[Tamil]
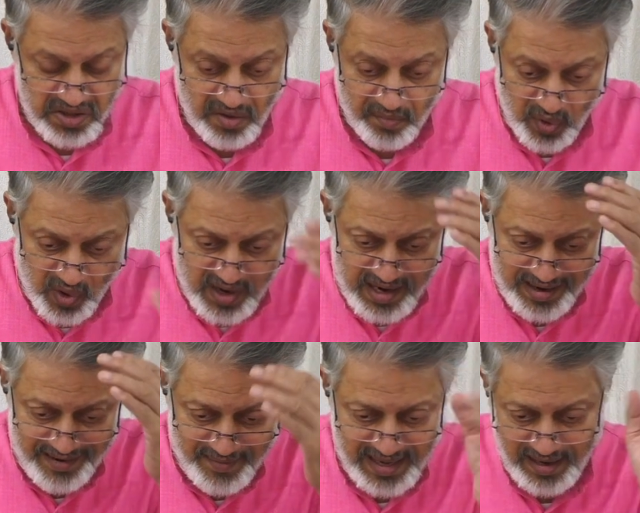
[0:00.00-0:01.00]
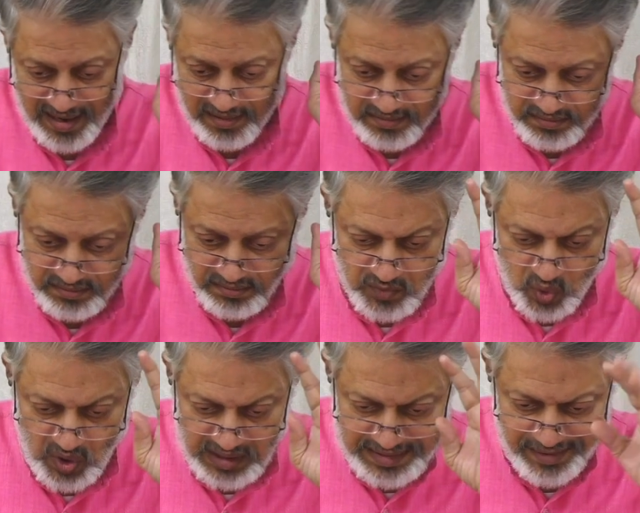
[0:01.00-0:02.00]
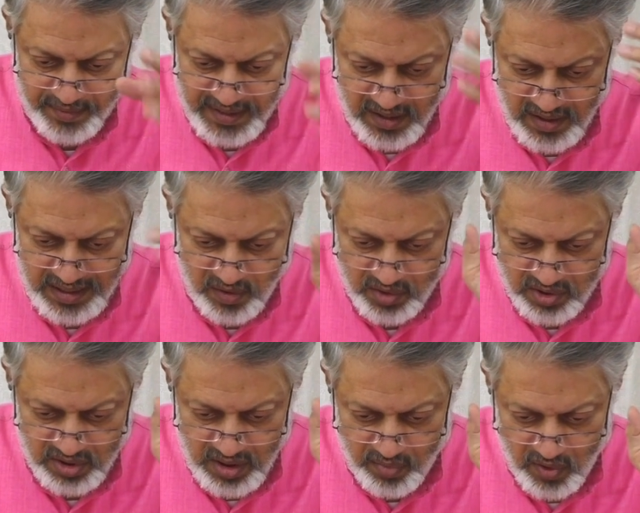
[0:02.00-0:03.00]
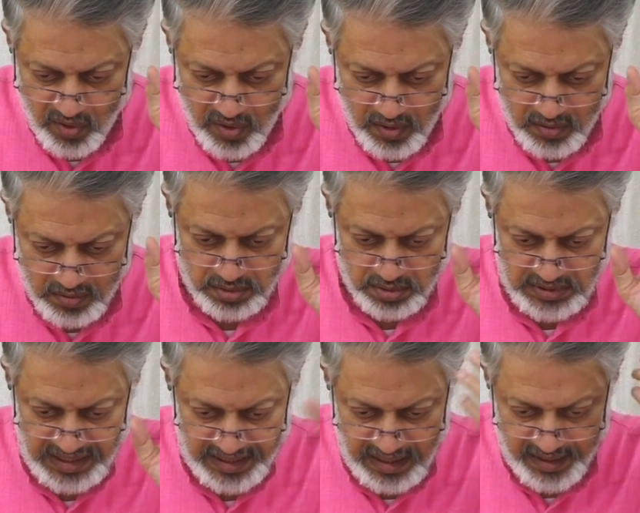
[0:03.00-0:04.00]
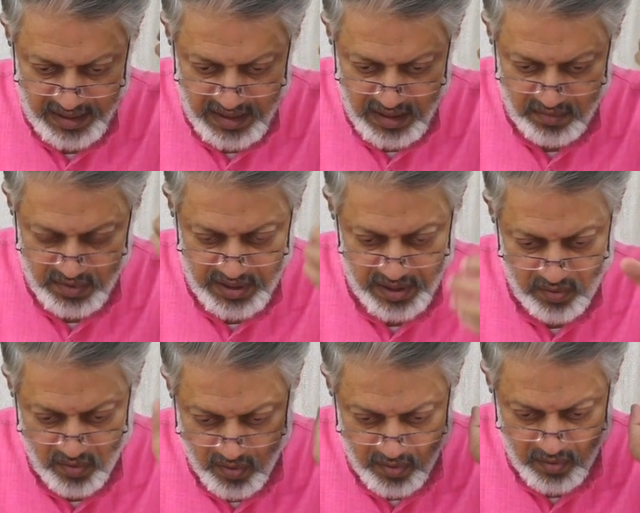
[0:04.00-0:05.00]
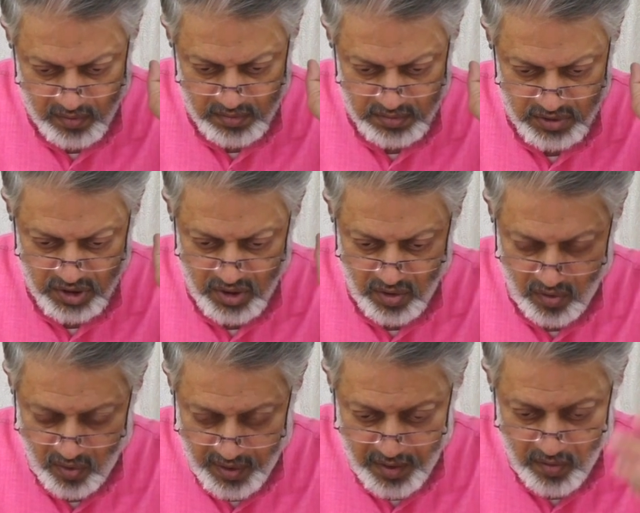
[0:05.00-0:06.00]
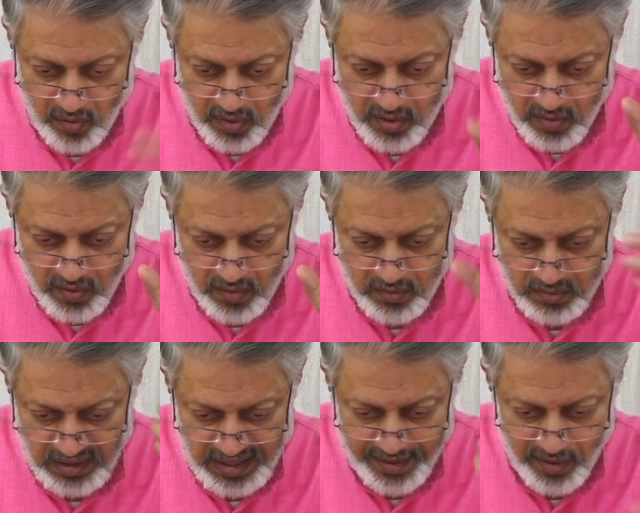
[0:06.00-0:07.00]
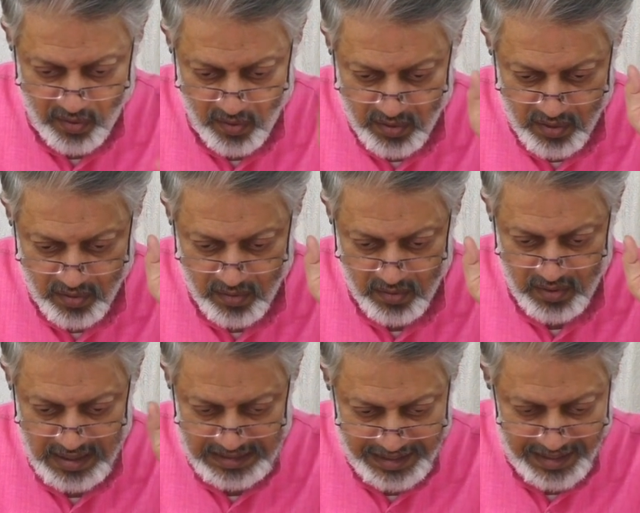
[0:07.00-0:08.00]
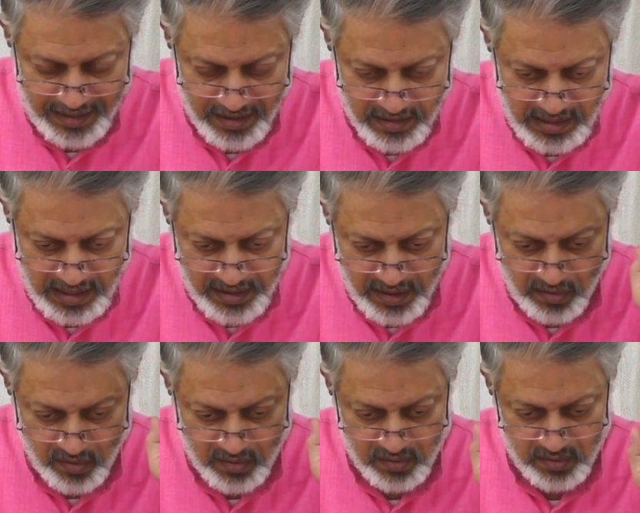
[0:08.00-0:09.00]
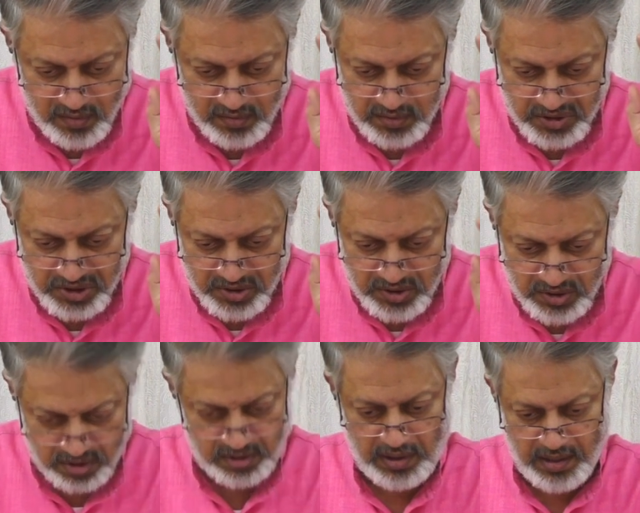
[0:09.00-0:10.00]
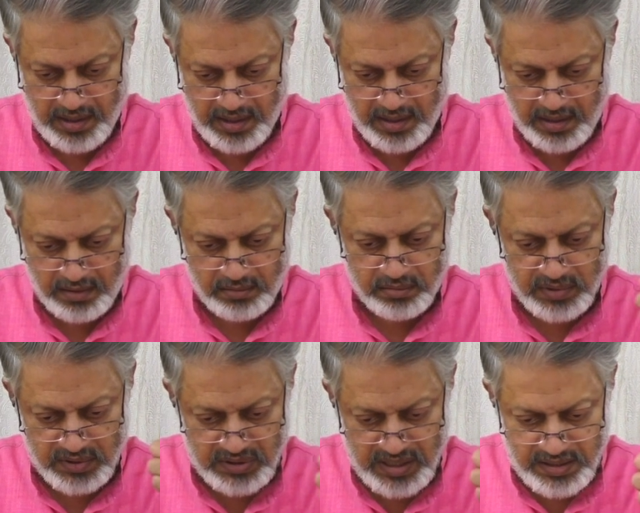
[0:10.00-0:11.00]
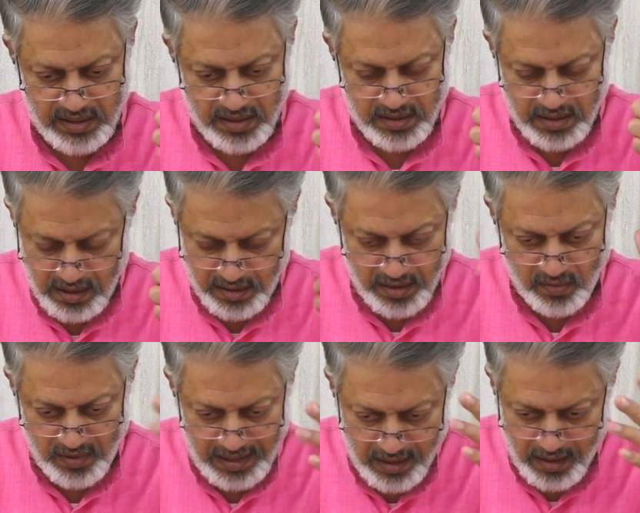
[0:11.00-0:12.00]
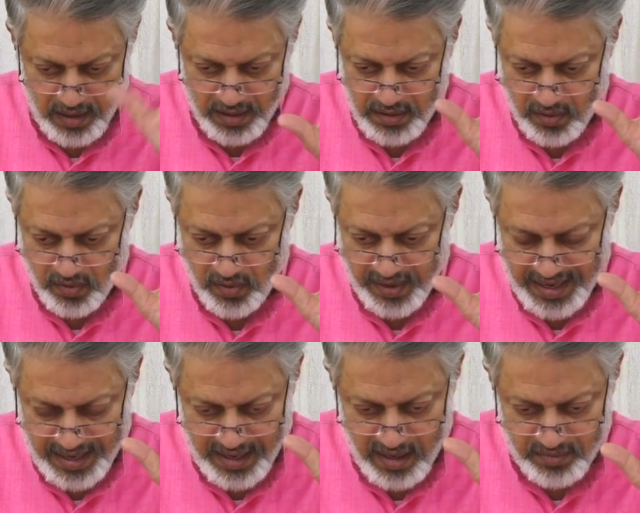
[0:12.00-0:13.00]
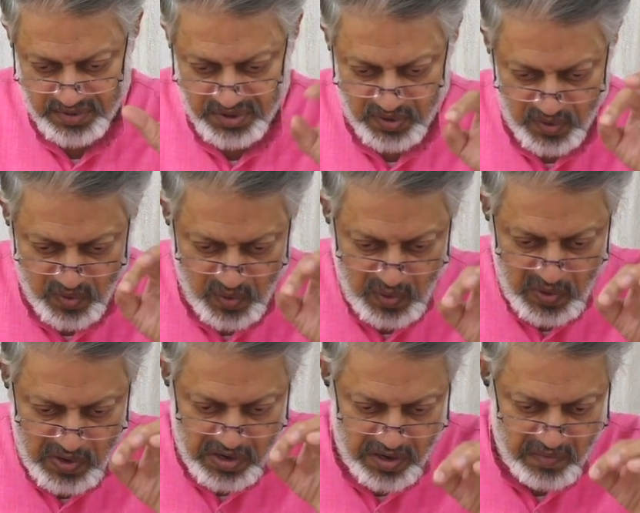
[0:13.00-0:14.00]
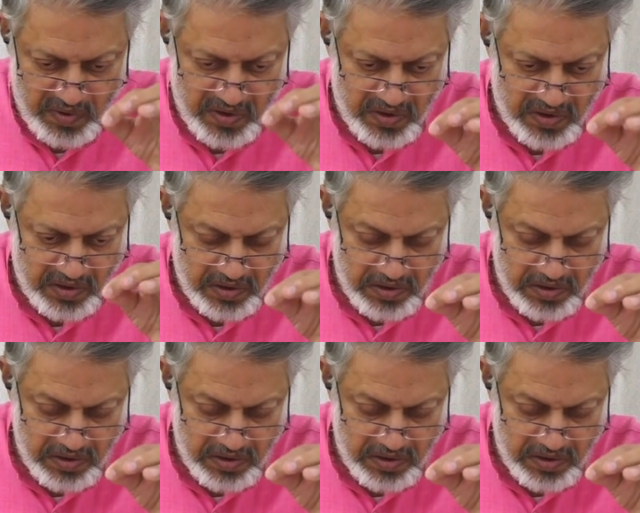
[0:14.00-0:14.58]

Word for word: போக்கிடமே இல்லை உங்கள் அத்தனை பேருக்கும் நான் தான் போகணும் அதனால இங்கே தான் வந்து நீங்கள் கொட்டணும் குறையும் கொட்டணும் நிறையும் கொட்டணும் அதைரியம் இருந்தால் அதையும் கொட்டணும் நல்ல சாதகம் இருந்தால் அதையும் எல்லாத்தையும் கொட்டணும் ஏன்னா வந்து நுணுக்கமாக